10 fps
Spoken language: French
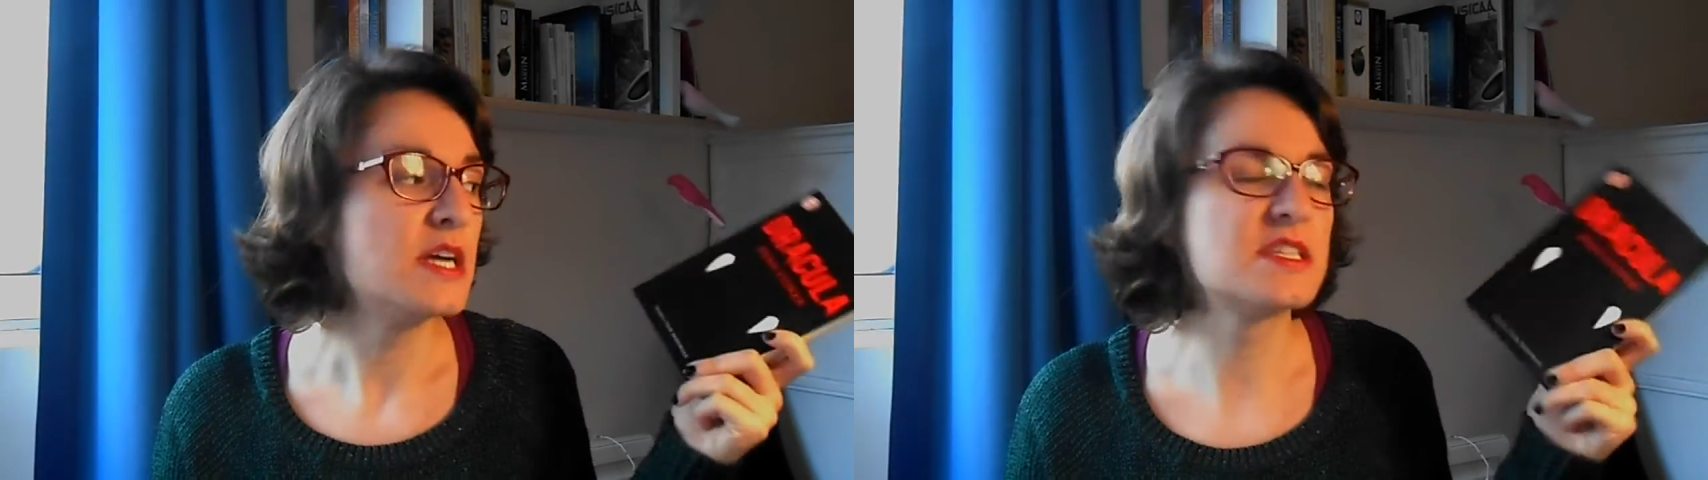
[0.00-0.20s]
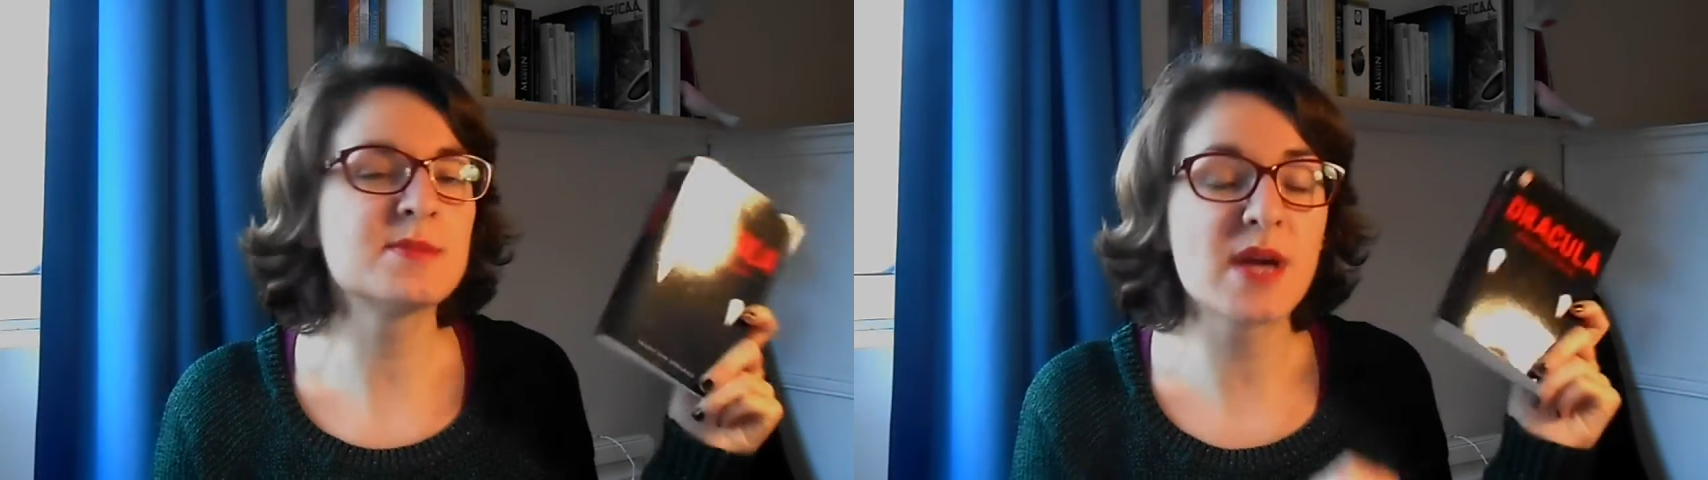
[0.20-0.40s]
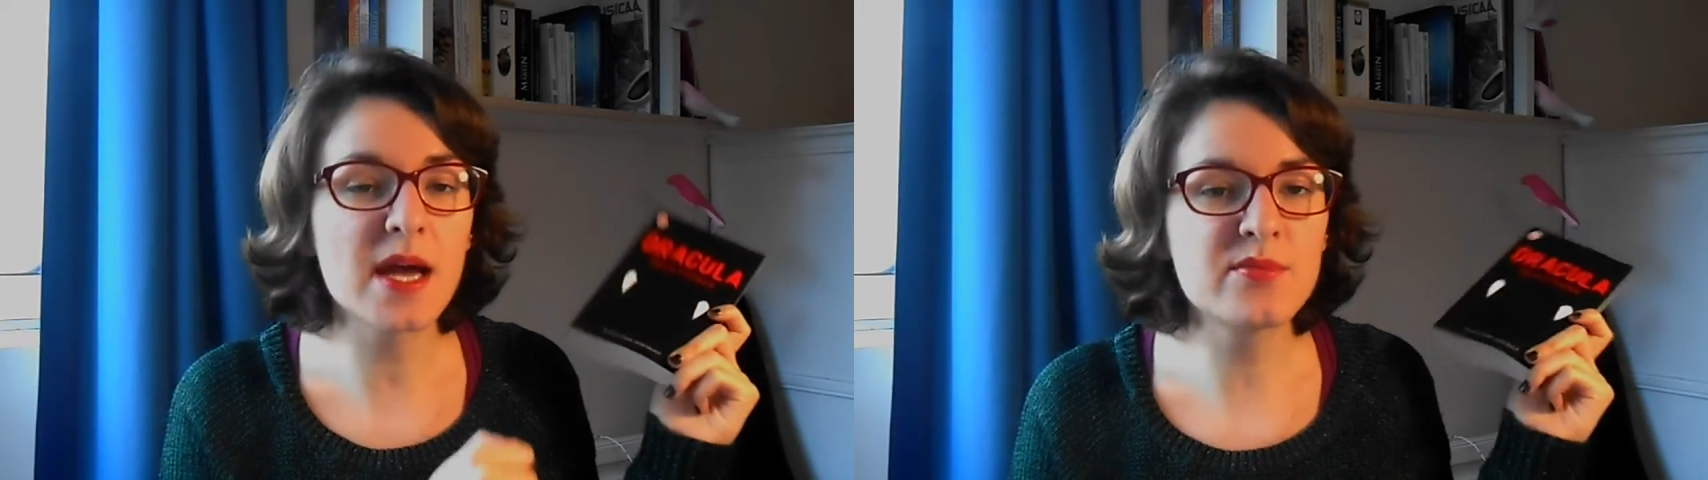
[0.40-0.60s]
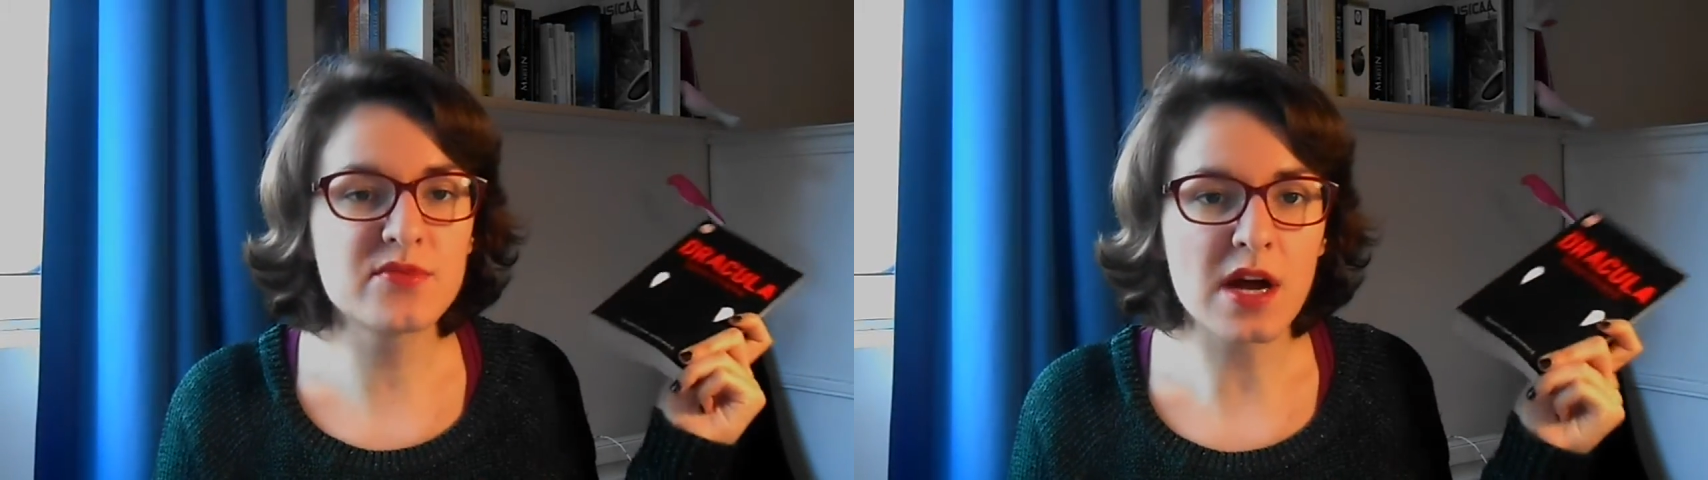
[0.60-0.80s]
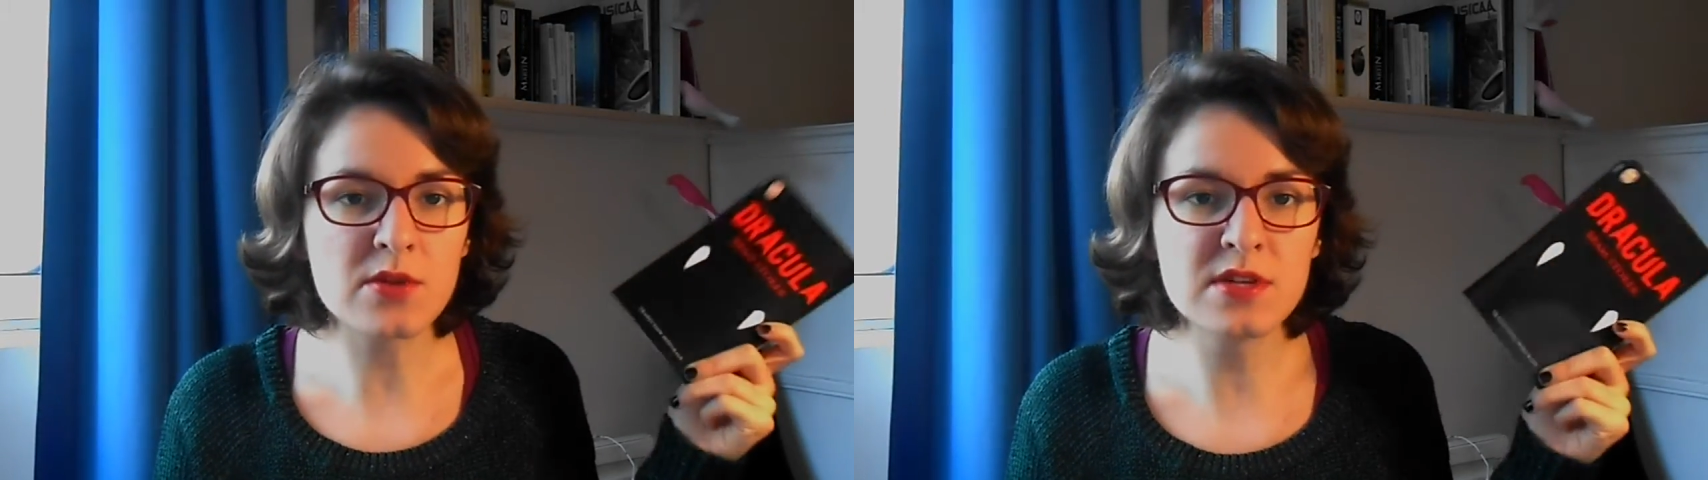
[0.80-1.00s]
J'espérais
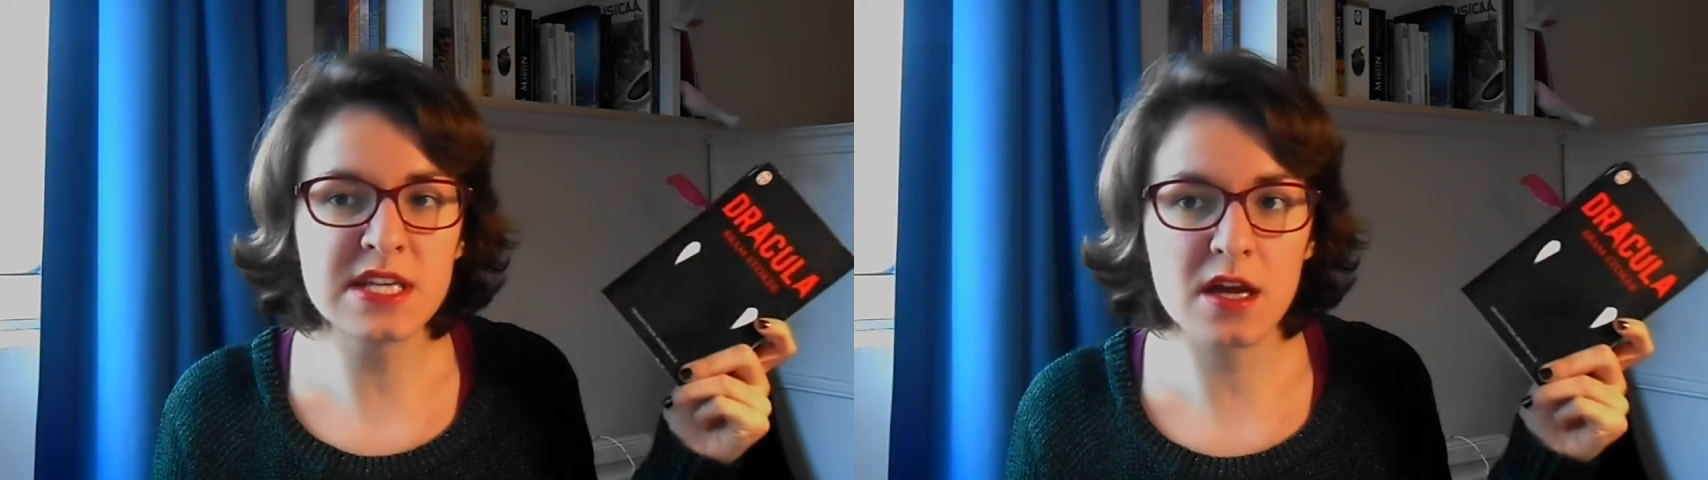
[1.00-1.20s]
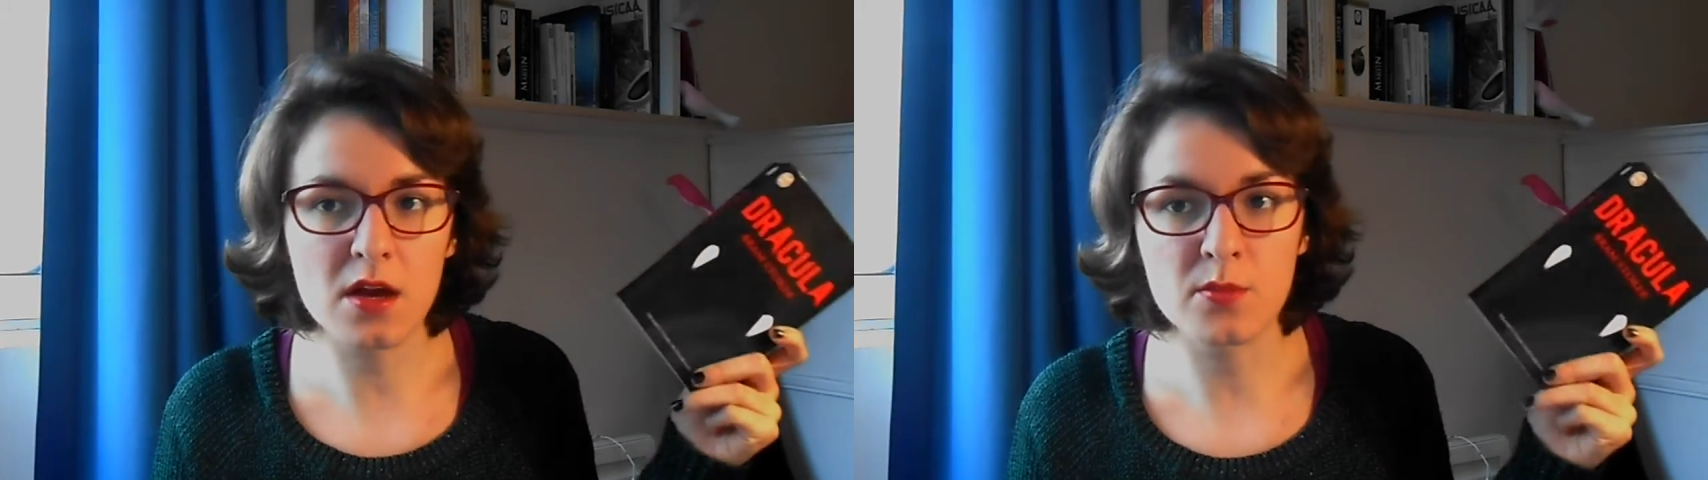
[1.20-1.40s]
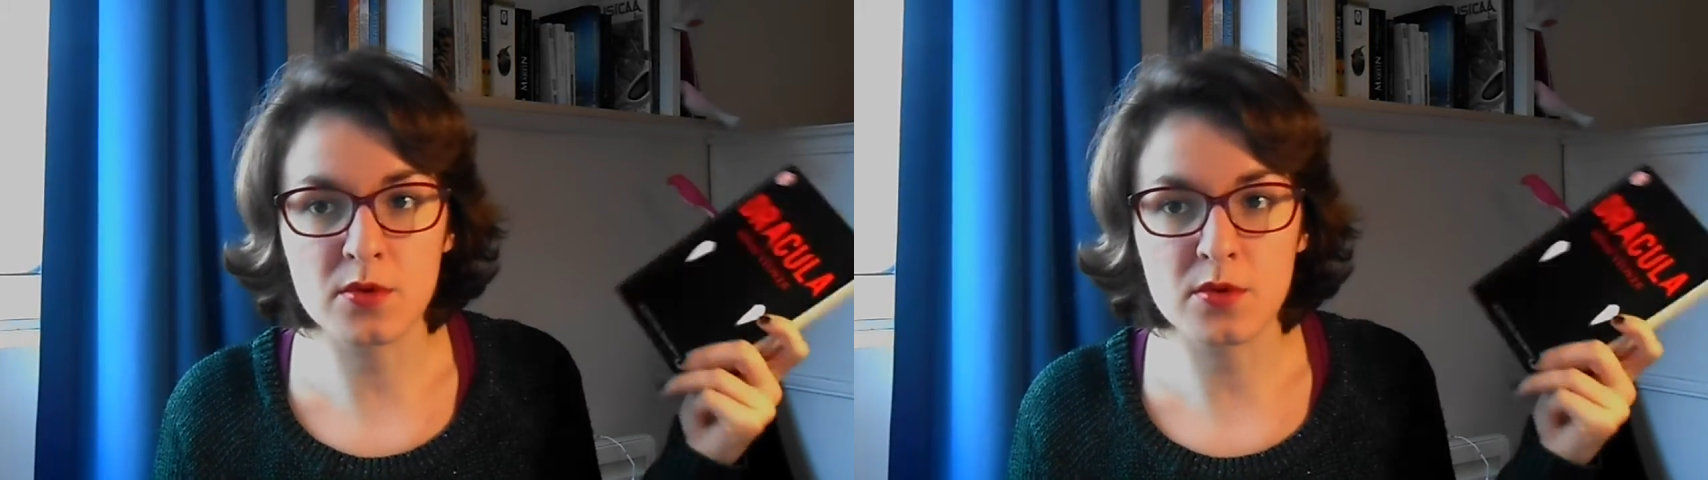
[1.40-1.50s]
pouvoir le lire euh,